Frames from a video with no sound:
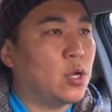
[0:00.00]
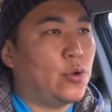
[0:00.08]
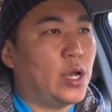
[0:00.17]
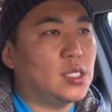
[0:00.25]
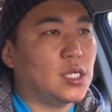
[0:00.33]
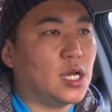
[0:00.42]

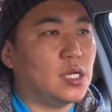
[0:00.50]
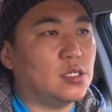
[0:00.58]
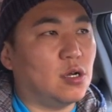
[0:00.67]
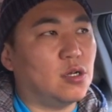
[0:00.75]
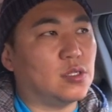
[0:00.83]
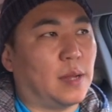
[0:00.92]

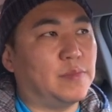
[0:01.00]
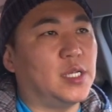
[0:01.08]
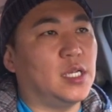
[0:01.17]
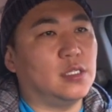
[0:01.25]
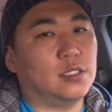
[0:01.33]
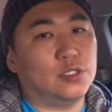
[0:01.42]
회사에서
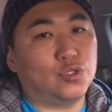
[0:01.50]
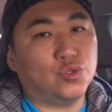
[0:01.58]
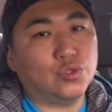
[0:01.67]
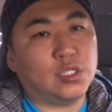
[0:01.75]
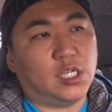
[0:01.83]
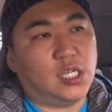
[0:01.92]
남기는
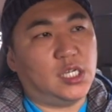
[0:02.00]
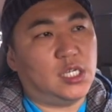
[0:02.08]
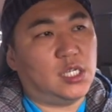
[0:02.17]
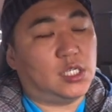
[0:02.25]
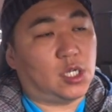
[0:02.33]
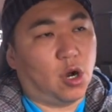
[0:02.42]

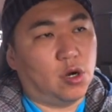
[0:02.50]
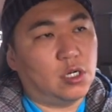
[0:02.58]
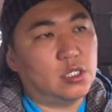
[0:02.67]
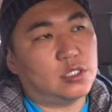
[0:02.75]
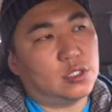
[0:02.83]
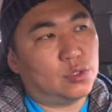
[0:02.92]
순이익이
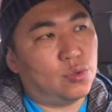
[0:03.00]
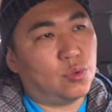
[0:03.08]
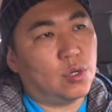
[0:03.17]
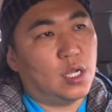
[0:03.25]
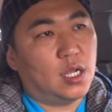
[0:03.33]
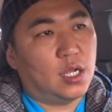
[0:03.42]
적을수록
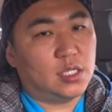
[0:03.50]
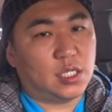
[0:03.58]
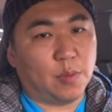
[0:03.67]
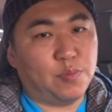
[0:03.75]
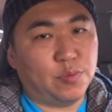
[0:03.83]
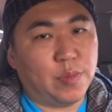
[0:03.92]

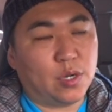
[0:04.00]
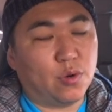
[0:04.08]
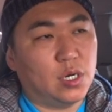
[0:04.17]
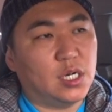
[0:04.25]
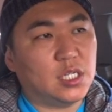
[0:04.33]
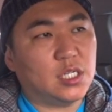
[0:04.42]
제품의
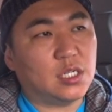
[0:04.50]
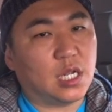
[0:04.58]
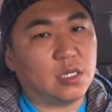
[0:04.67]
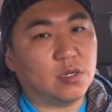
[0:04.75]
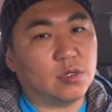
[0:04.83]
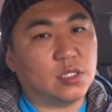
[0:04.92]
퀄리티나
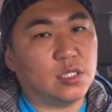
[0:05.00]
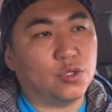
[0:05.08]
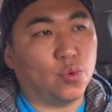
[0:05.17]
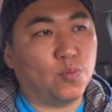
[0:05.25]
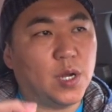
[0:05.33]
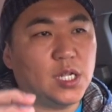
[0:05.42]
이런 것들이
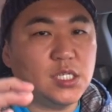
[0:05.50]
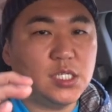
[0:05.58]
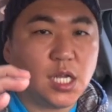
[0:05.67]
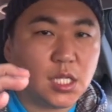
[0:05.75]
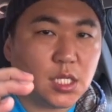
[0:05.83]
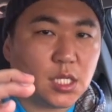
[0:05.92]
높아지지
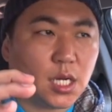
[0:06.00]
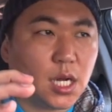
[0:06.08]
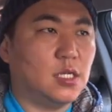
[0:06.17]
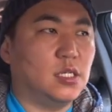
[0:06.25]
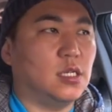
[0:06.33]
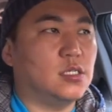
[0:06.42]
않는가
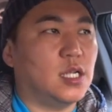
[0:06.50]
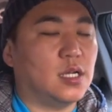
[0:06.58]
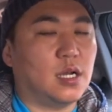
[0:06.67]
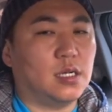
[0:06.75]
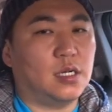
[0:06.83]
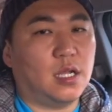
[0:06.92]
이런
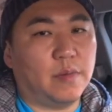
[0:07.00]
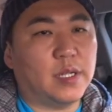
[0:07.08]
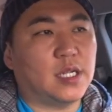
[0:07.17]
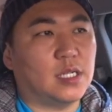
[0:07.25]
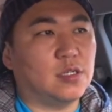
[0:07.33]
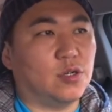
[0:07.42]
생각을
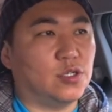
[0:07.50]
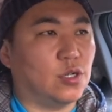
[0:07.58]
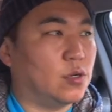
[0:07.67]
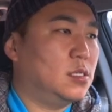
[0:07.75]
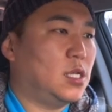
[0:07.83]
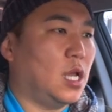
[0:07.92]
해봤다는 거죠
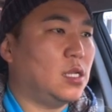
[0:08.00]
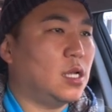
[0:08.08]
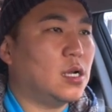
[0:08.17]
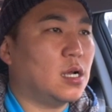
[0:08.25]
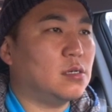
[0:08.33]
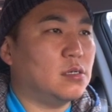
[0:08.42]
제
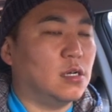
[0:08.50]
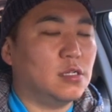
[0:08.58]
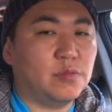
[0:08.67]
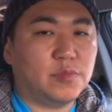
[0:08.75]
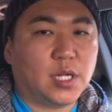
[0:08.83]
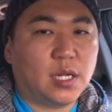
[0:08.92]
생각은
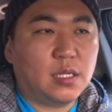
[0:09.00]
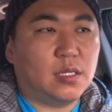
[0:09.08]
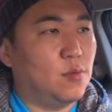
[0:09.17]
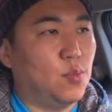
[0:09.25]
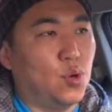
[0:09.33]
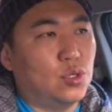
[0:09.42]
그렇습니다
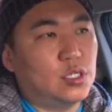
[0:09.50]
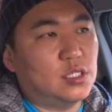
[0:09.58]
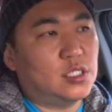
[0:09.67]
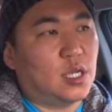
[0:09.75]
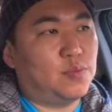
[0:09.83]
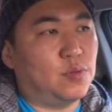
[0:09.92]
모든
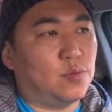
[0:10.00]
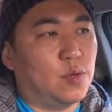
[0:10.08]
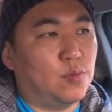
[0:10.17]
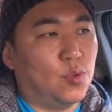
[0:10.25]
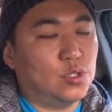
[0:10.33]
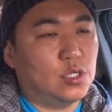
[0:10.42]
제품
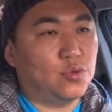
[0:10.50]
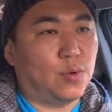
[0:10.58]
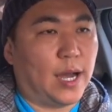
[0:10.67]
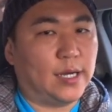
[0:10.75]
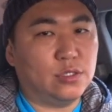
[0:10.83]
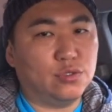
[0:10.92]
모든
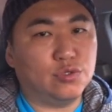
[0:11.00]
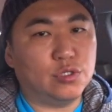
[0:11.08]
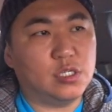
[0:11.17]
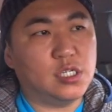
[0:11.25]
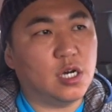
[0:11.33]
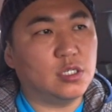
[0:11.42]

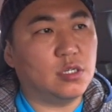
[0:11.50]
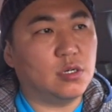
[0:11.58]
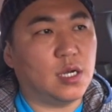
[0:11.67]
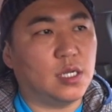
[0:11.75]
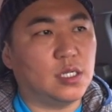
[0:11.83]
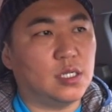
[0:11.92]
와류를
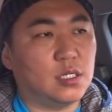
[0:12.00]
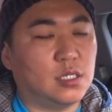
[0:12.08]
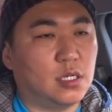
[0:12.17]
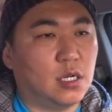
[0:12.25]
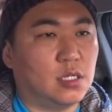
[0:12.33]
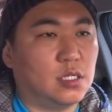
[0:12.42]
형성하는
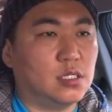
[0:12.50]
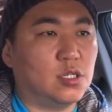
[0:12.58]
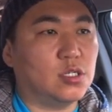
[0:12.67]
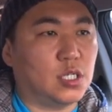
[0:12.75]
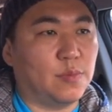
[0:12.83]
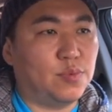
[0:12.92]
그런
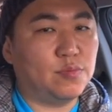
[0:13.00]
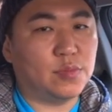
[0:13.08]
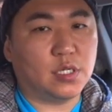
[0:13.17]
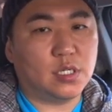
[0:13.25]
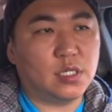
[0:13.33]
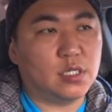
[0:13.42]
특정
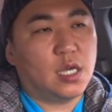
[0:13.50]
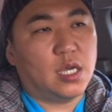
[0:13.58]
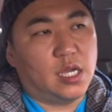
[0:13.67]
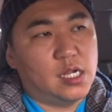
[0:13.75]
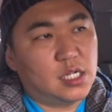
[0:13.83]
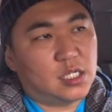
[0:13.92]
제품들은
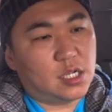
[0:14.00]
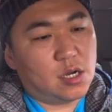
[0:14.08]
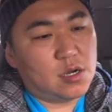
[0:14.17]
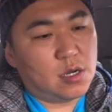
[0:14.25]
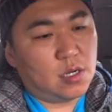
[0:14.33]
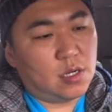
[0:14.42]

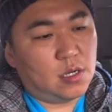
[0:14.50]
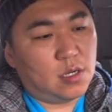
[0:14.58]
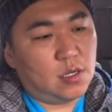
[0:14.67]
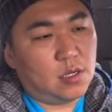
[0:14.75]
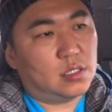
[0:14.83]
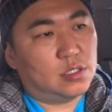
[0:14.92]

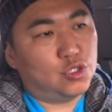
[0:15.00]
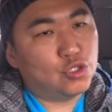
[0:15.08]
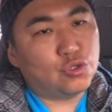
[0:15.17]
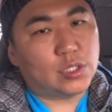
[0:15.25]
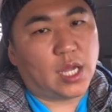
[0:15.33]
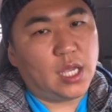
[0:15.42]
일정
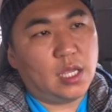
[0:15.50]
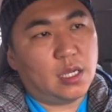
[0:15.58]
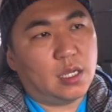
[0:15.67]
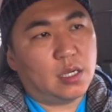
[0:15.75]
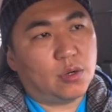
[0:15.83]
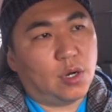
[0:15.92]
수준의
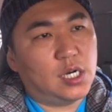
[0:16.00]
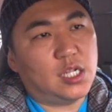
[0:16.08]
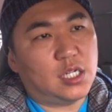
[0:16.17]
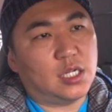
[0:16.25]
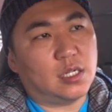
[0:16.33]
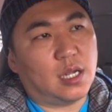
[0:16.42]

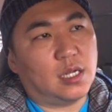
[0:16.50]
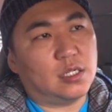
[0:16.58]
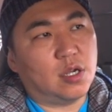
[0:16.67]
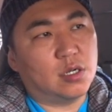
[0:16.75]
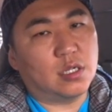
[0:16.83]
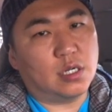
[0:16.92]
퀄리티나
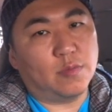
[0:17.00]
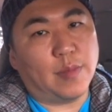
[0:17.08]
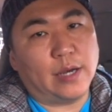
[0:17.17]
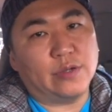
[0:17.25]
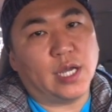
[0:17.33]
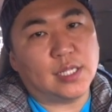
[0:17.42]
성능은
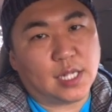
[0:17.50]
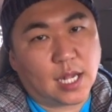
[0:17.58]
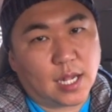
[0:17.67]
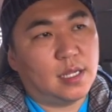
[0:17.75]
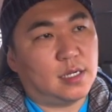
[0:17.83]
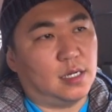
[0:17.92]

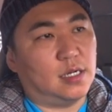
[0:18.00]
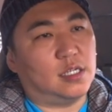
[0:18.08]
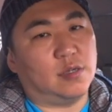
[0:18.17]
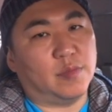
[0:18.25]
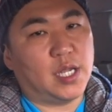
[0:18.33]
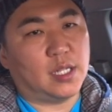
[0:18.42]
발휘한다
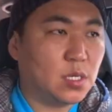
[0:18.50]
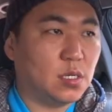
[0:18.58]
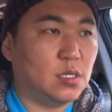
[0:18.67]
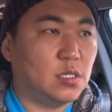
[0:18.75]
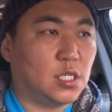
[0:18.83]
그렇지만 그